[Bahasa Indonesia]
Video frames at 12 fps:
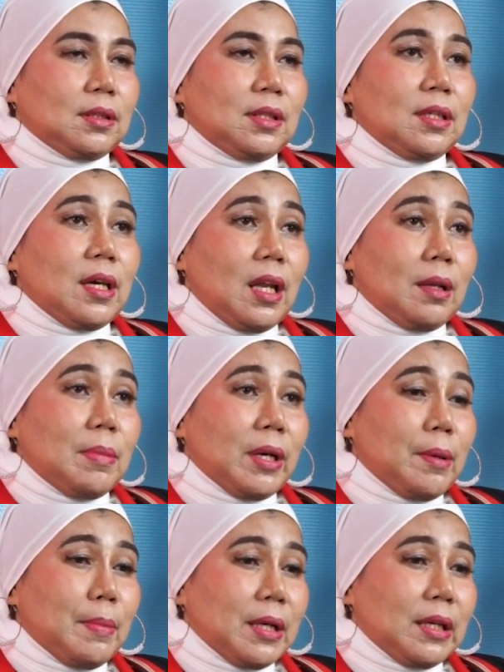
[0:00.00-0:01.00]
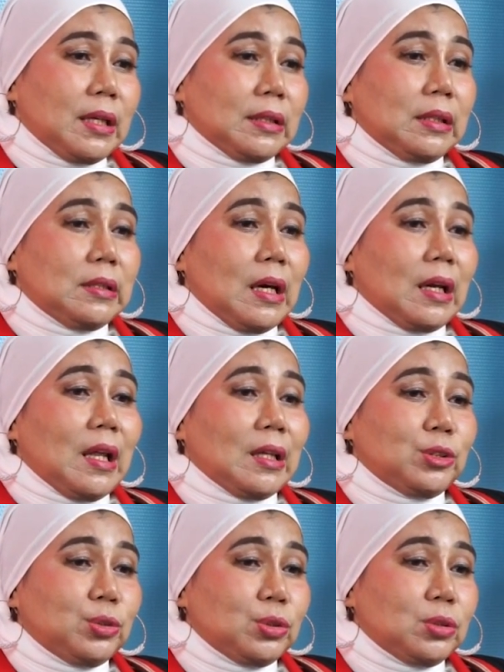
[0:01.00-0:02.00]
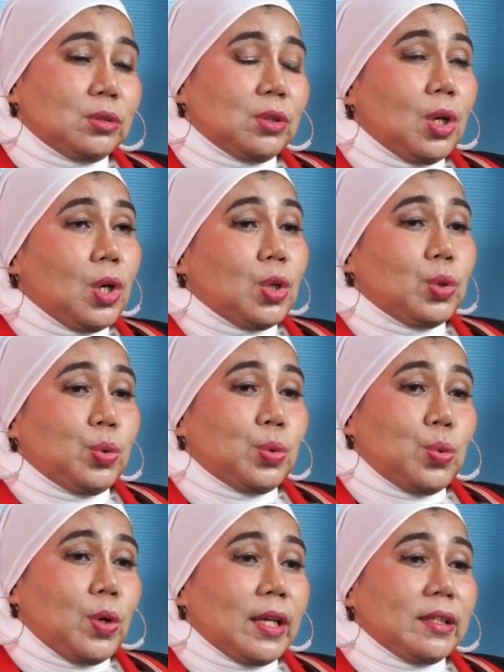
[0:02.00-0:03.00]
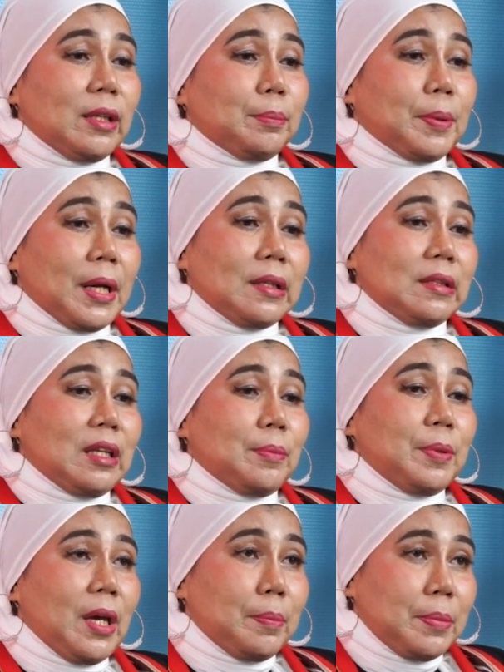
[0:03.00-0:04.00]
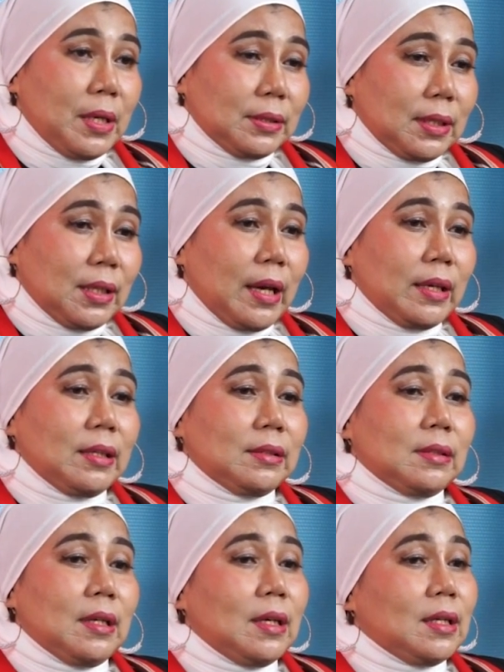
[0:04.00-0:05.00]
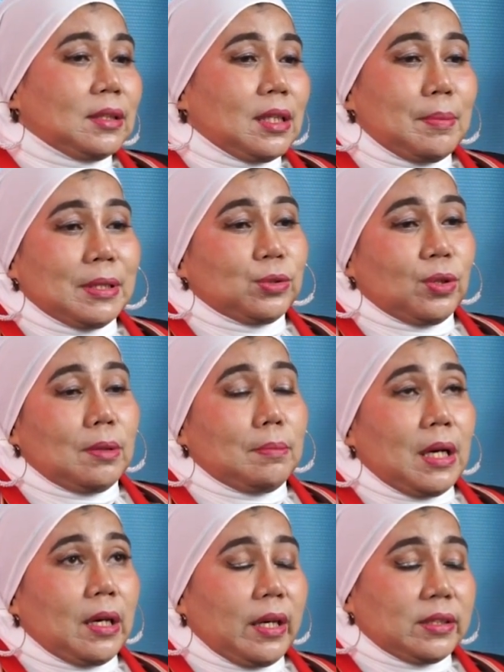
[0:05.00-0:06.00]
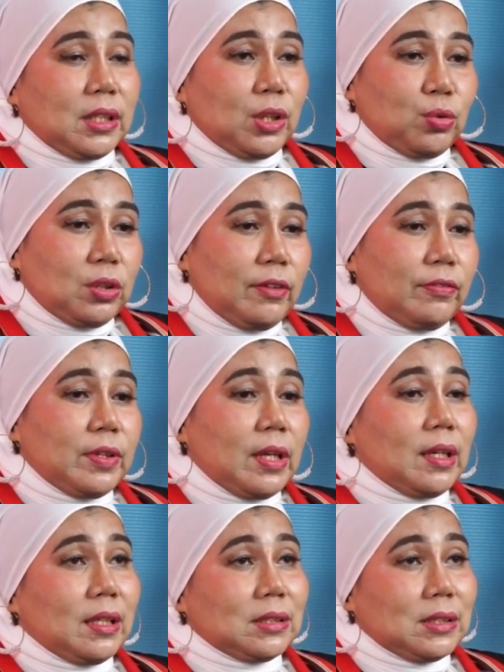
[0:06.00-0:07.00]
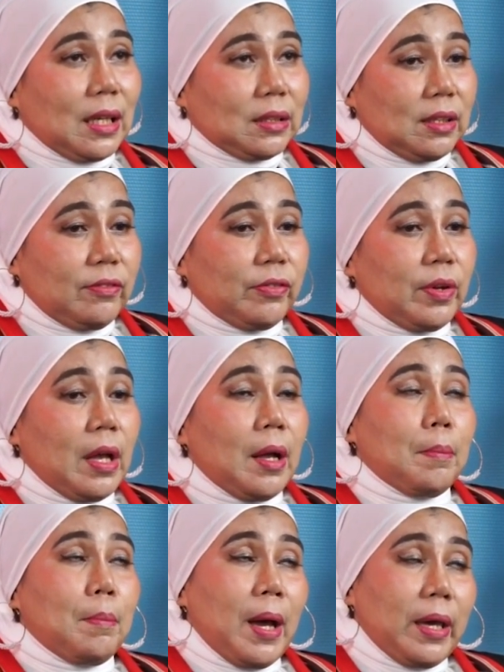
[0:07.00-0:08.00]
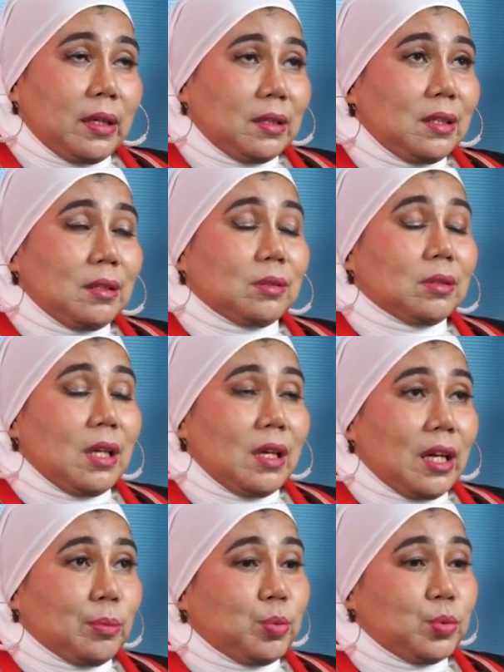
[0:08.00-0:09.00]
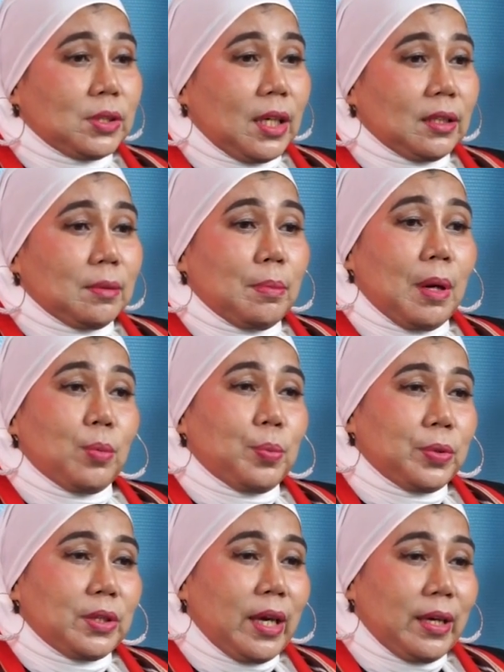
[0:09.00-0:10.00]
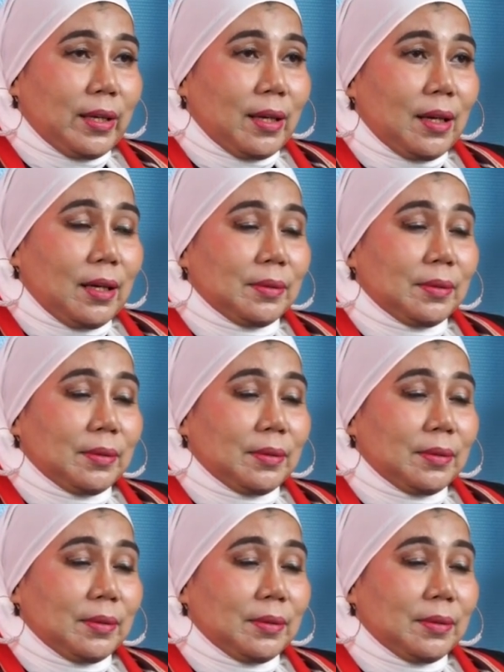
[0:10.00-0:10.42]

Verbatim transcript: Tinggal bagaimana tindak lanjut, dukungan dan peran dari pihak-pihak terkait, termasuk lembaga eksekutif dan legislatif, baik di tingkat pusat maupun daerah.